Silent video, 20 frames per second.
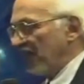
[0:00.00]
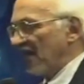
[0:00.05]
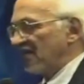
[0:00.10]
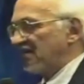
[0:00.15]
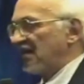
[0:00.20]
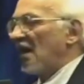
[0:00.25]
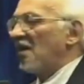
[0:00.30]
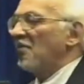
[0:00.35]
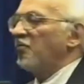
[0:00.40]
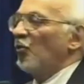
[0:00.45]

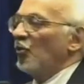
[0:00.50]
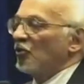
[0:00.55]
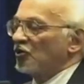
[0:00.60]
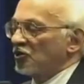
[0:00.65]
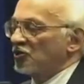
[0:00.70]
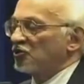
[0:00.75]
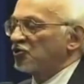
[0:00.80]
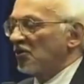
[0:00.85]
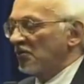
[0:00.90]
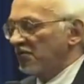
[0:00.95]
Дай
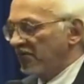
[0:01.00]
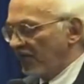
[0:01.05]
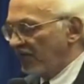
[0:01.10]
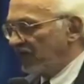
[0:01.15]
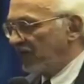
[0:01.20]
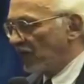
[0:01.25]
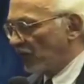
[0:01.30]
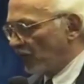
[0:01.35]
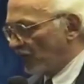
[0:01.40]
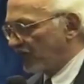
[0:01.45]
Боже, чтобы
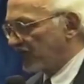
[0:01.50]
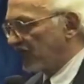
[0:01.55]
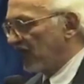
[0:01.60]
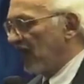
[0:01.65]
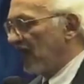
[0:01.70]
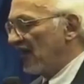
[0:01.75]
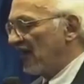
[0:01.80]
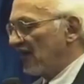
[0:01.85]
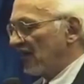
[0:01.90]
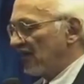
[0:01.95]
вирус
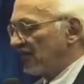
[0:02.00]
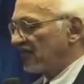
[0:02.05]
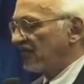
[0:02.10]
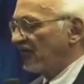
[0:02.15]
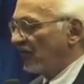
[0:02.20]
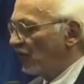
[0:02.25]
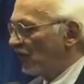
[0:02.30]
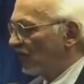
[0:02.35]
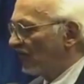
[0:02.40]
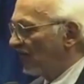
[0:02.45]

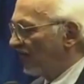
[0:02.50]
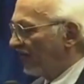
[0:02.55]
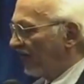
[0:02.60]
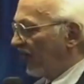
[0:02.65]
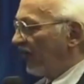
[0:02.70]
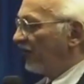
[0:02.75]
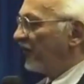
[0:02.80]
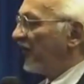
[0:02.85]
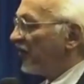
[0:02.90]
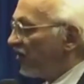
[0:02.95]
свиного
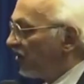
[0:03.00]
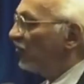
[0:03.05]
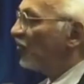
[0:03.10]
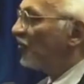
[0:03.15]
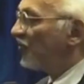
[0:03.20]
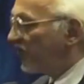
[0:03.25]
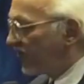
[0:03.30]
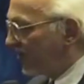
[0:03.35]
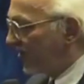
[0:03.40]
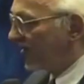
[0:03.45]
гриппа не
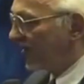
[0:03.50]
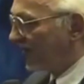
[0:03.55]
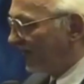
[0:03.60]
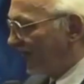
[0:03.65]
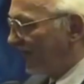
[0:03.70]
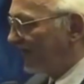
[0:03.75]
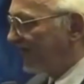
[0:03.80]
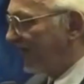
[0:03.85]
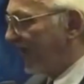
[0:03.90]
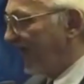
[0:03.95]

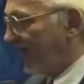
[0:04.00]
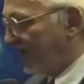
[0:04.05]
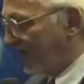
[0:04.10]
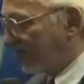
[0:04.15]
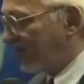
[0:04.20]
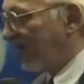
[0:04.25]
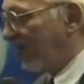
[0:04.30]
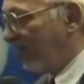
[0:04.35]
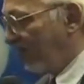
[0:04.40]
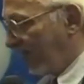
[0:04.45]
мутировал за эти
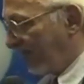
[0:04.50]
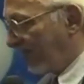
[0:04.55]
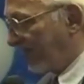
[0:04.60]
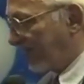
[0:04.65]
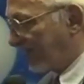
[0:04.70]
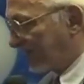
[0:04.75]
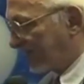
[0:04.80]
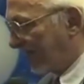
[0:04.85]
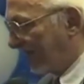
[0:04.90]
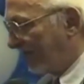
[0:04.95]
три
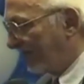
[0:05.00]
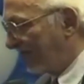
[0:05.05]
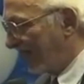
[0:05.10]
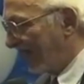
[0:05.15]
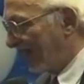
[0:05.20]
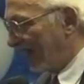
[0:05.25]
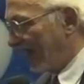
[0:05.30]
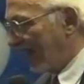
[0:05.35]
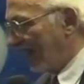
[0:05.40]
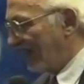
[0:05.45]
месяца,
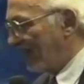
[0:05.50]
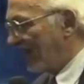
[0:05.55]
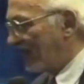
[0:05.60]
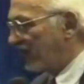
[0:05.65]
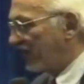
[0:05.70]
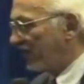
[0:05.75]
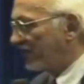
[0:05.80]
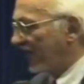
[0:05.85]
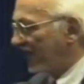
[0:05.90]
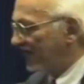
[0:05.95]

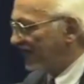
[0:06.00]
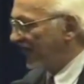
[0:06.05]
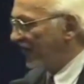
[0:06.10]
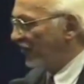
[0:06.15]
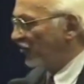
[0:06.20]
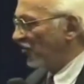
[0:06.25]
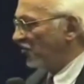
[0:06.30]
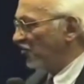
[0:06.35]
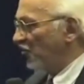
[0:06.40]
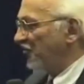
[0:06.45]
иначе
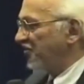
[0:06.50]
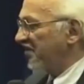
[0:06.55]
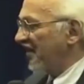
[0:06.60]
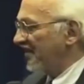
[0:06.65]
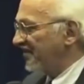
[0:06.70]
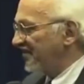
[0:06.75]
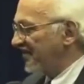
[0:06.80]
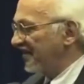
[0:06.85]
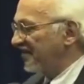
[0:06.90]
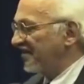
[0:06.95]
произойдет
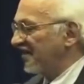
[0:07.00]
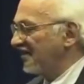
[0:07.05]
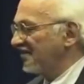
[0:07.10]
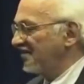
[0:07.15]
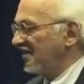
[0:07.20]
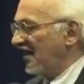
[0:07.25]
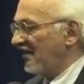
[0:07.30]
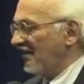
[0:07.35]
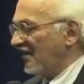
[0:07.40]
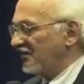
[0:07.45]
мутация,
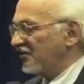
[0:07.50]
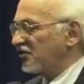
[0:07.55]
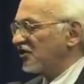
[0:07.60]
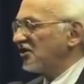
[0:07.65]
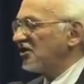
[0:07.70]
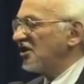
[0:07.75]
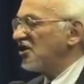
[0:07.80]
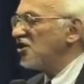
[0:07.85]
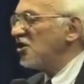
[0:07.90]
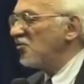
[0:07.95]
тогда
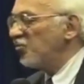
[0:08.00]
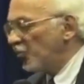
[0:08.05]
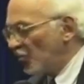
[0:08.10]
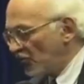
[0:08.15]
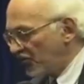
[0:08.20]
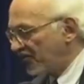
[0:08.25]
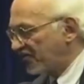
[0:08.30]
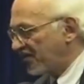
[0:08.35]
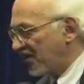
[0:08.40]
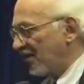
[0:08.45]
вакцина не
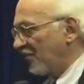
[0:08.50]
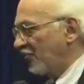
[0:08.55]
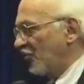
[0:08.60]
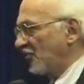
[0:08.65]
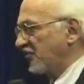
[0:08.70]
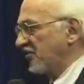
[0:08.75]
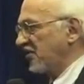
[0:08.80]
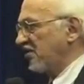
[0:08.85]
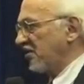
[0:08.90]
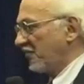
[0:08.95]
будет
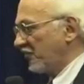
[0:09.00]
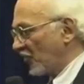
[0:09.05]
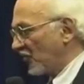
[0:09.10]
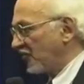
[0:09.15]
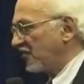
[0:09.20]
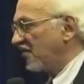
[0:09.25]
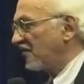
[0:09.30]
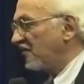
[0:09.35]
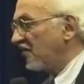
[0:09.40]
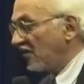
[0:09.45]
работать и
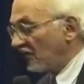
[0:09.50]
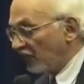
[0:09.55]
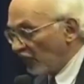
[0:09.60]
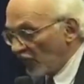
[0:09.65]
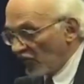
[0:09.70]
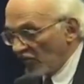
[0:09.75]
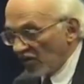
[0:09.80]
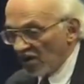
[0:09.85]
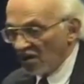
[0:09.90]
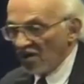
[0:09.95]
против
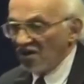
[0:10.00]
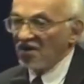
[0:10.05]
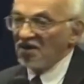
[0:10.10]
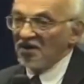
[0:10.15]
него.